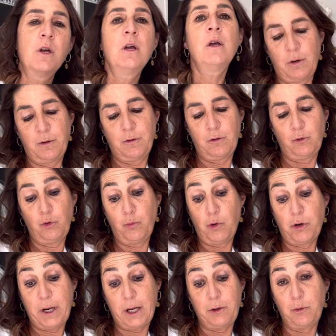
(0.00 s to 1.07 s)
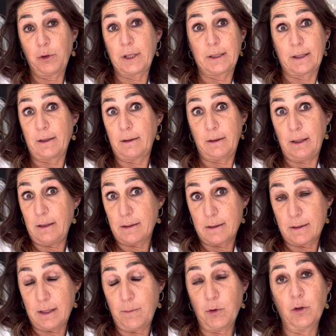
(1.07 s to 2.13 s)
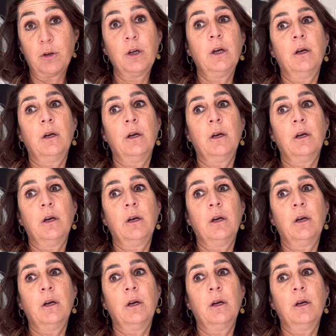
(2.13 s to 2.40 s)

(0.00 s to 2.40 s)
Oh, l'umore aiuta tantissimo,